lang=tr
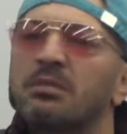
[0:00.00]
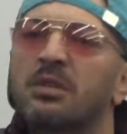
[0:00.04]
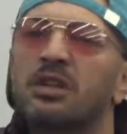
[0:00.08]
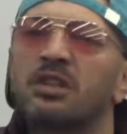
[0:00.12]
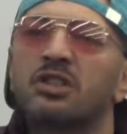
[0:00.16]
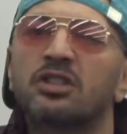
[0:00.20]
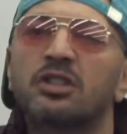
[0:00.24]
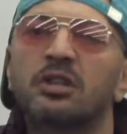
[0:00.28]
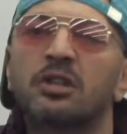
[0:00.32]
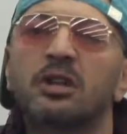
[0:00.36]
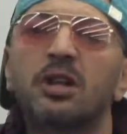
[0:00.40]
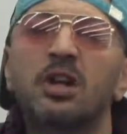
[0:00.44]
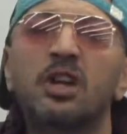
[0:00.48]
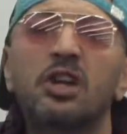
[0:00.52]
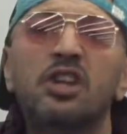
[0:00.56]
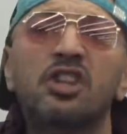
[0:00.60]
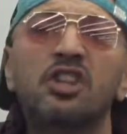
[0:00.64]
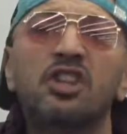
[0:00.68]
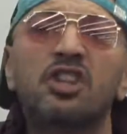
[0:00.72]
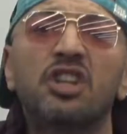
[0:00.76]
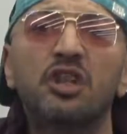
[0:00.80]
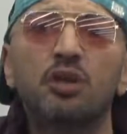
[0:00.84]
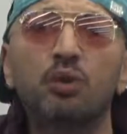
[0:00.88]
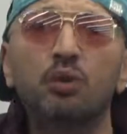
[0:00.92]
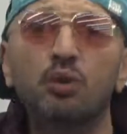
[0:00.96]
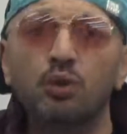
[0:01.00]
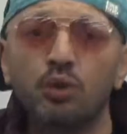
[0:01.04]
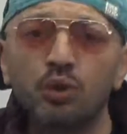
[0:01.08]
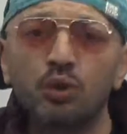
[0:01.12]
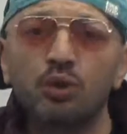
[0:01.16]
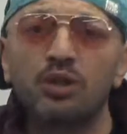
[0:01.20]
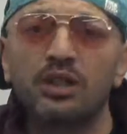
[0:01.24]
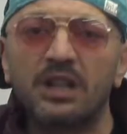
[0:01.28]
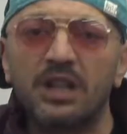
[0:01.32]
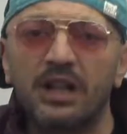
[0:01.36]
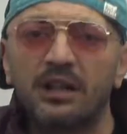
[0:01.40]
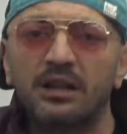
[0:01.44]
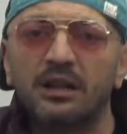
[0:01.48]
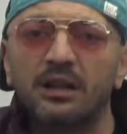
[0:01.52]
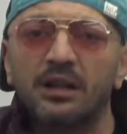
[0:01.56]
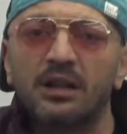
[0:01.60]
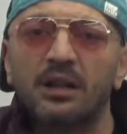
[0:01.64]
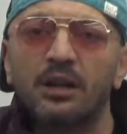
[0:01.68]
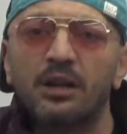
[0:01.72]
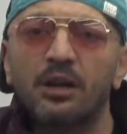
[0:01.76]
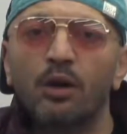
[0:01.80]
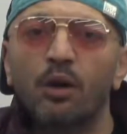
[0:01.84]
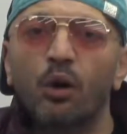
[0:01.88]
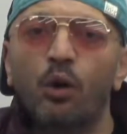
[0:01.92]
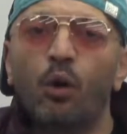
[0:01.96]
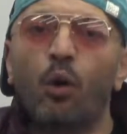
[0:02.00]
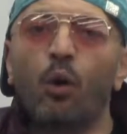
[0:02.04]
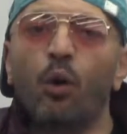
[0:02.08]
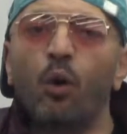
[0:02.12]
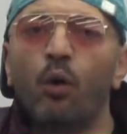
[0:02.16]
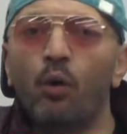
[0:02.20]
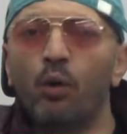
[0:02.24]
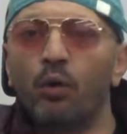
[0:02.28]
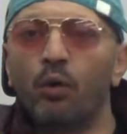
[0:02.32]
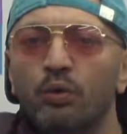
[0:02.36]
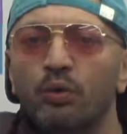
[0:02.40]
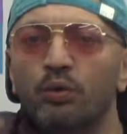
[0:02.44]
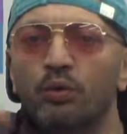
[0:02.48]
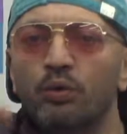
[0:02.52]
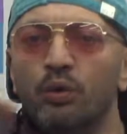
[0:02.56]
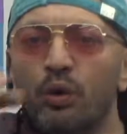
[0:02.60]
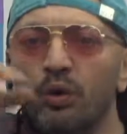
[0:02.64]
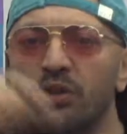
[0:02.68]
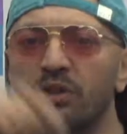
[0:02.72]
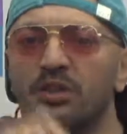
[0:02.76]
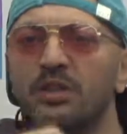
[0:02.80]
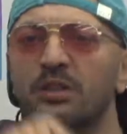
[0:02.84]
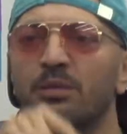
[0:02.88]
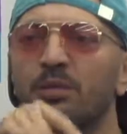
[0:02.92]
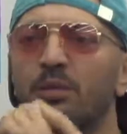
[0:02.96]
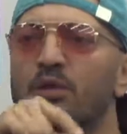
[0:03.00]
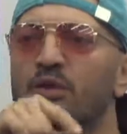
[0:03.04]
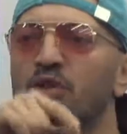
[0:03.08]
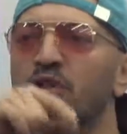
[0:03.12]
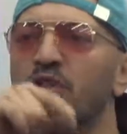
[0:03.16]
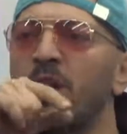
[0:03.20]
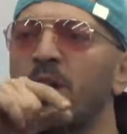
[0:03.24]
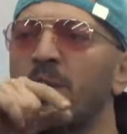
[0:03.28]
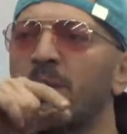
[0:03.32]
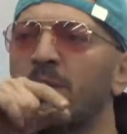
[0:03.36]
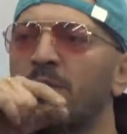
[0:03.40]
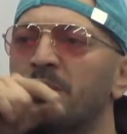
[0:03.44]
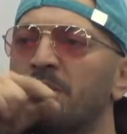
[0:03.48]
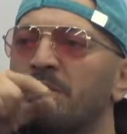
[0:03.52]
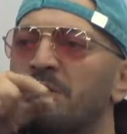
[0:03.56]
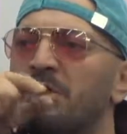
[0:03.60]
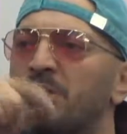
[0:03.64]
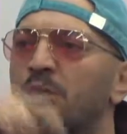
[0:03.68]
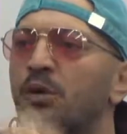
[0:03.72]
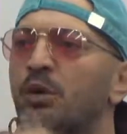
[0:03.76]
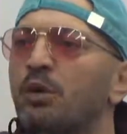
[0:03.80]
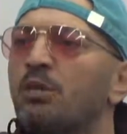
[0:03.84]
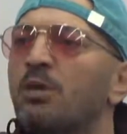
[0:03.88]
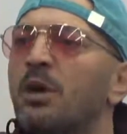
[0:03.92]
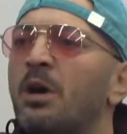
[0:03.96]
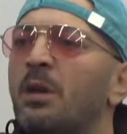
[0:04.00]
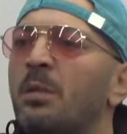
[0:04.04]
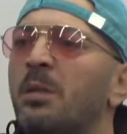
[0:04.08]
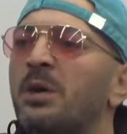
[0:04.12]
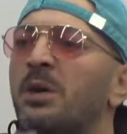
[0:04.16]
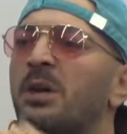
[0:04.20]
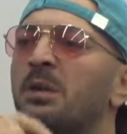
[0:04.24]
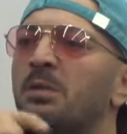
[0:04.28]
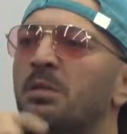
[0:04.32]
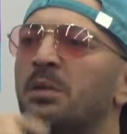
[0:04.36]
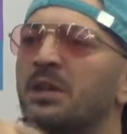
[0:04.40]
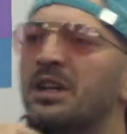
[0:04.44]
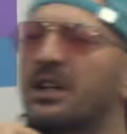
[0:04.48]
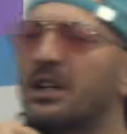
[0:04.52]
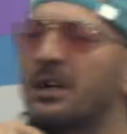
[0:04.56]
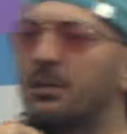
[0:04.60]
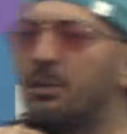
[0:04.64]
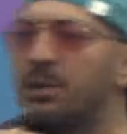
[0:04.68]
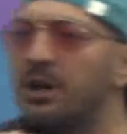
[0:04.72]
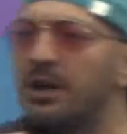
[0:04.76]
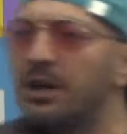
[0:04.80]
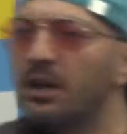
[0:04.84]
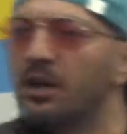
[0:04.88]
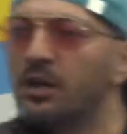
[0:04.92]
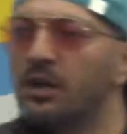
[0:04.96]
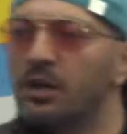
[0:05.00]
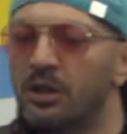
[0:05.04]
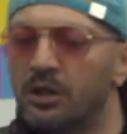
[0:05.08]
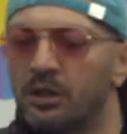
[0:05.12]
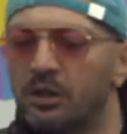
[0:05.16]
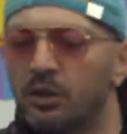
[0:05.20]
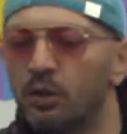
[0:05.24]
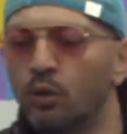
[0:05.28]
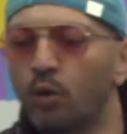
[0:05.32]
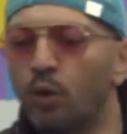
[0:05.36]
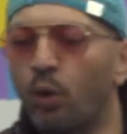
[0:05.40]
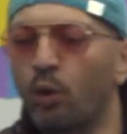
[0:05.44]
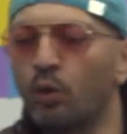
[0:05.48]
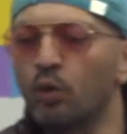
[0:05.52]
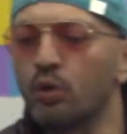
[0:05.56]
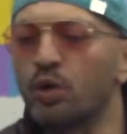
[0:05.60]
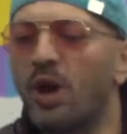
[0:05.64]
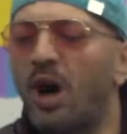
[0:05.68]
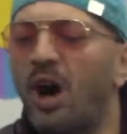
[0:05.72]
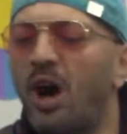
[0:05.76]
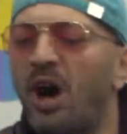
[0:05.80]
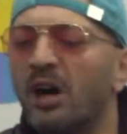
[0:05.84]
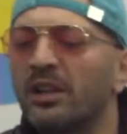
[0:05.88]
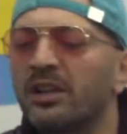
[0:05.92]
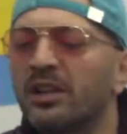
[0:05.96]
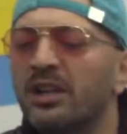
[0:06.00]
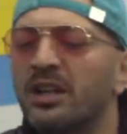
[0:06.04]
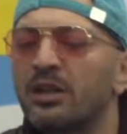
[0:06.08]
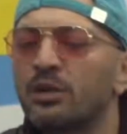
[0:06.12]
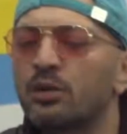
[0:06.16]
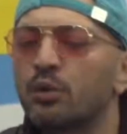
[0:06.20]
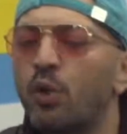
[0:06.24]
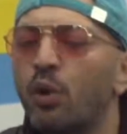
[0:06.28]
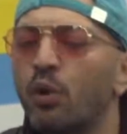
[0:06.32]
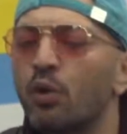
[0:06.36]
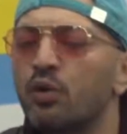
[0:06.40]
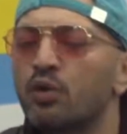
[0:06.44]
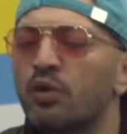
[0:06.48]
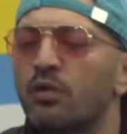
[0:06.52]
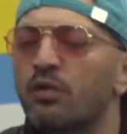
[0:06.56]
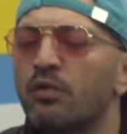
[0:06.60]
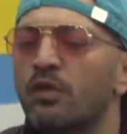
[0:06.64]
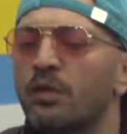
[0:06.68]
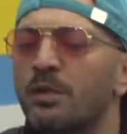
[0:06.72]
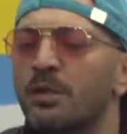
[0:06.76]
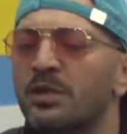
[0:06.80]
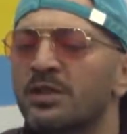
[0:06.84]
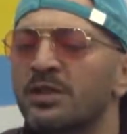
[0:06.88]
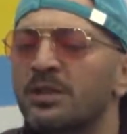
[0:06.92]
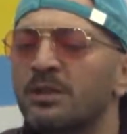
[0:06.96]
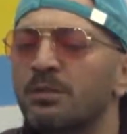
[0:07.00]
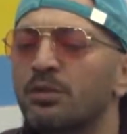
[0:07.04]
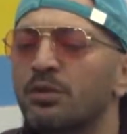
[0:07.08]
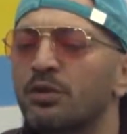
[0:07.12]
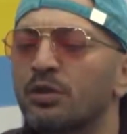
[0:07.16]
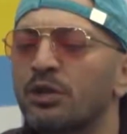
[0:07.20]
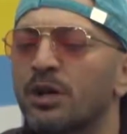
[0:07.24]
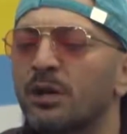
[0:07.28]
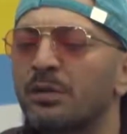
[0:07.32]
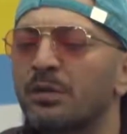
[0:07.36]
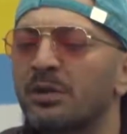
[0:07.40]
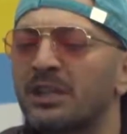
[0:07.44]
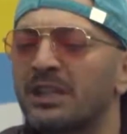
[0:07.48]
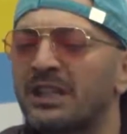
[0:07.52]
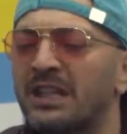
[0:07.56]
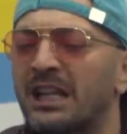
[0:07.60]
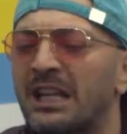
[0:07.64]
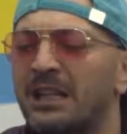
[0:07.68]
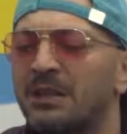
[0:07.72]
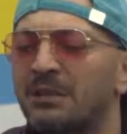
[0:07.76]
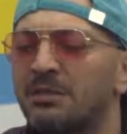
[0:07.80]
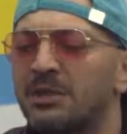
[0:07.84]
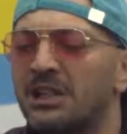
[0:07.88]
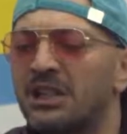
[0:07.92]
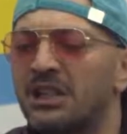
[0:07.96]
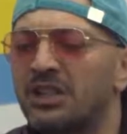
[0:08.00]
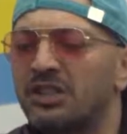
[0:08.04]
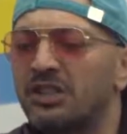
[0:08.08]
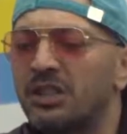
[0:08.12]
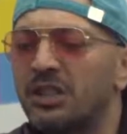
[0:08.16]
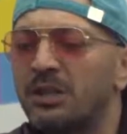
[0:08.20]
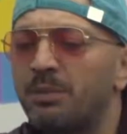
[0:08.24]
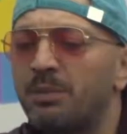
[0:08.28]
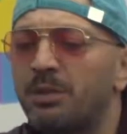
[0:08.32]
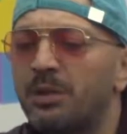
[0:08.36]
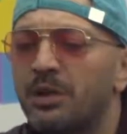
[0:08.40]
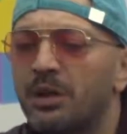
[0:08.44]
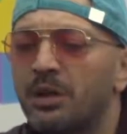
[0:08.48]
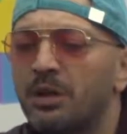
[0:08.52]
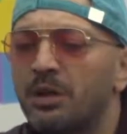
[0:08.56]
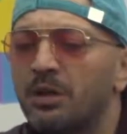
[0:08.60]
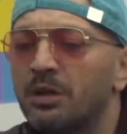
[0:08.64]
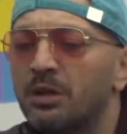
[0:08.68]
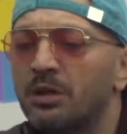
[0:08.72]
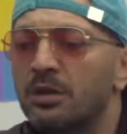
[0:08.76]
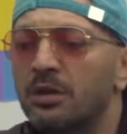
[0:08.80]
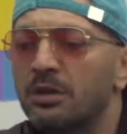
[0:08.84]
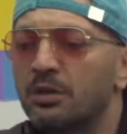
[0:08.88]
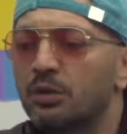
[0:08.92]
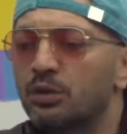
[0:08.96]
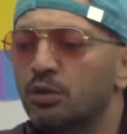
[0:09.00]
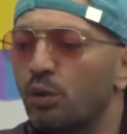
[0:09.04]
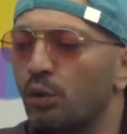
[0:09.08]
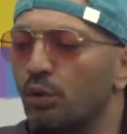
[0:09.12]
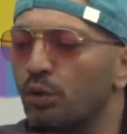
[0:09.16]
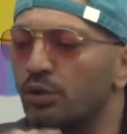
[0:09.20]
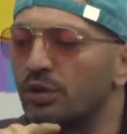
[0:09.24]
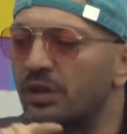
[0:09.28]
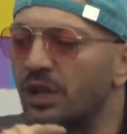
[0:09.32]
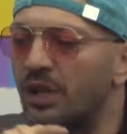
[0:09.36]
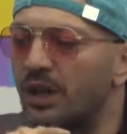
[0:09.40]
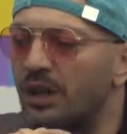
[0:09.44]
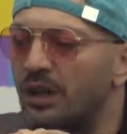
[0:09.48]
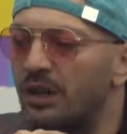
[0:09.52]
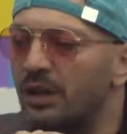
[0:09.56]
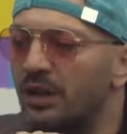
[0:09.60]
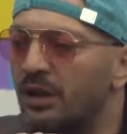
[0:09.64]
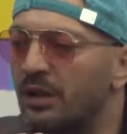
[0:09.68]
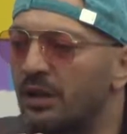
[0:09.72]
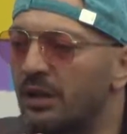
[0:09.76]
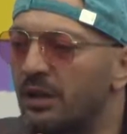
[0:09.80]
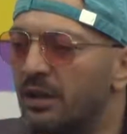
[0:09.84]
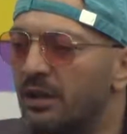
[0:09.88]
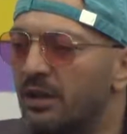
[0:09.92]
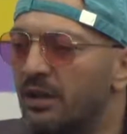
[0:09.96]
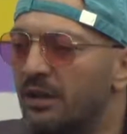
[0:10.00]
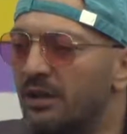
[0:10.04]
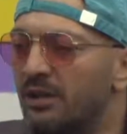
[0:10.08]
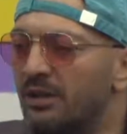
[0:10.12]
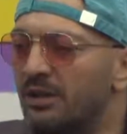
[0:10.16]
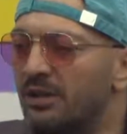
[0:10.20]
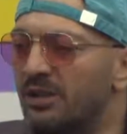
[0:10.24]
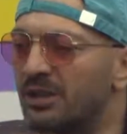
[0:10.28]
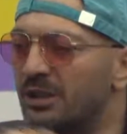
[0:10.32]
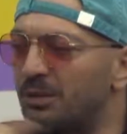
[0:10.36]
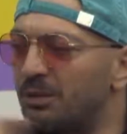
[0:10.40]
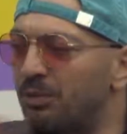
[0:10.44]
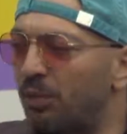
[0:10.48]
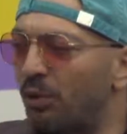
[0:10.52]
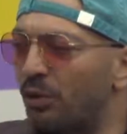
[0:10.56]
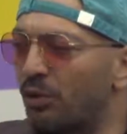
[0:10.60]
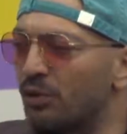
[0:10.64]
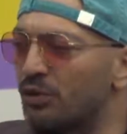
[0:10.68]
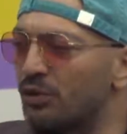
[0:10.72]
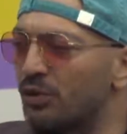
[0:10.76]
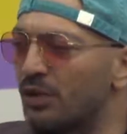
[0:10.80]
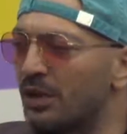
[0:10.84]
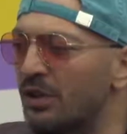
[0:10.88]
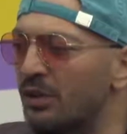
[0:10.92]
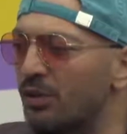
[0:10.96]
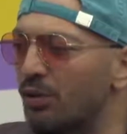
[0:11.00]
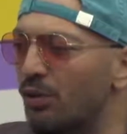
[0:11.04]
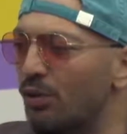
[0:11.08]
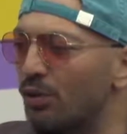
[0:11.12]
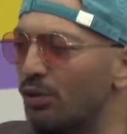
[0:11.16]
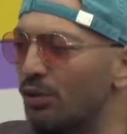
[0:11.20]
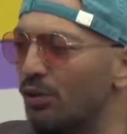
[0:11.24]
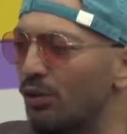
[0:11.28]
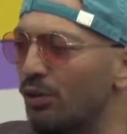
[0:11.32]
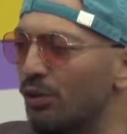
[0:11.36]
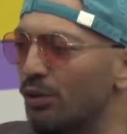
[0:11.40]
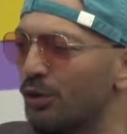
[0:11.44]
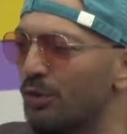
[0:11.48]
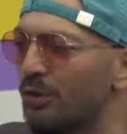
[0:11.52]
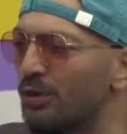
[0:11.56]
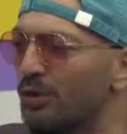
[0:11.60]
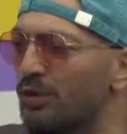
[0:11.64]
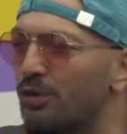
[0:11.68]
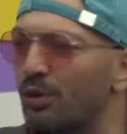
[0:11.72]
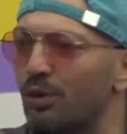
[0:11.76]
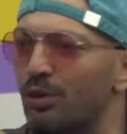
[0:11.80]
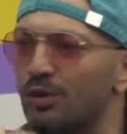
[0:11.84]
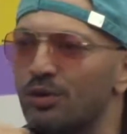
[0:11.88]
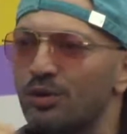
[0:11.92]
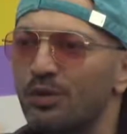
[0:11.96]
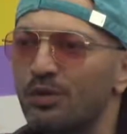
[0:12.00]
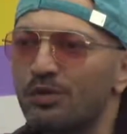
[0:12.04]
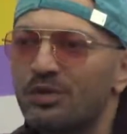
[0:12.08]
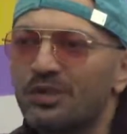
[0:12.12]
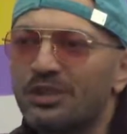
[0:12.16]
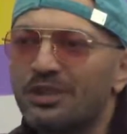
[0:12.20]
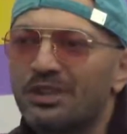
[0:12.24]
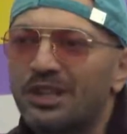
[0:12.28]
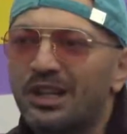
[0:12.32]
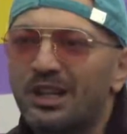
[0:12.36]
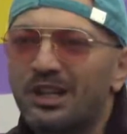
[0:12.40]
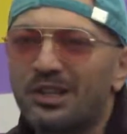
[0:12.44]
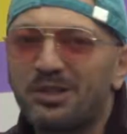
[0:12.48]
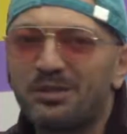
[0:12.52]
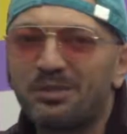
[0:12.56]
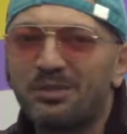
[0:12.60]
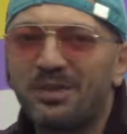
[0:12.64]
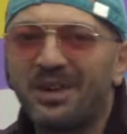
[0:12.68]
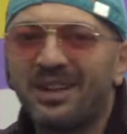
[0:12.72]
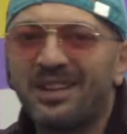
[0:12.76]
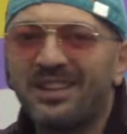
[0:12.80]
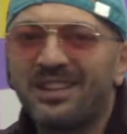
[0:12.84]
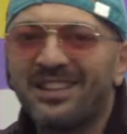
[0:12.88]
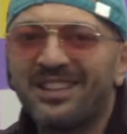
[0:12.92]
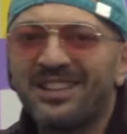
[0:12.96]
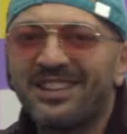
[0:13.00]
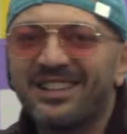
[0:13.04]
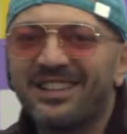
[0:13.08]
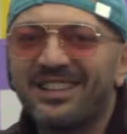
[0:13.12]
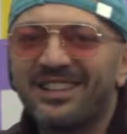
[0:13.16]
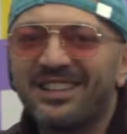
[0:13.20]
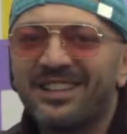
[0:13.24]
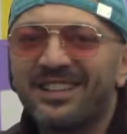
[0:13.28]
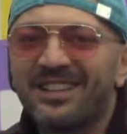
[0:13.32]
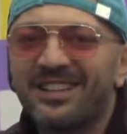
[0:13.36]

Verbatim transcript: başka diye düşünürken o dört yıl boyunca yaptığım spor muhabirini bırakıp konuk ağırlanan talk show formatında programlarda kendimi geliştirip sonunda sporcuların konuk olduğu bir talk show çıktı karşıma. Hmm.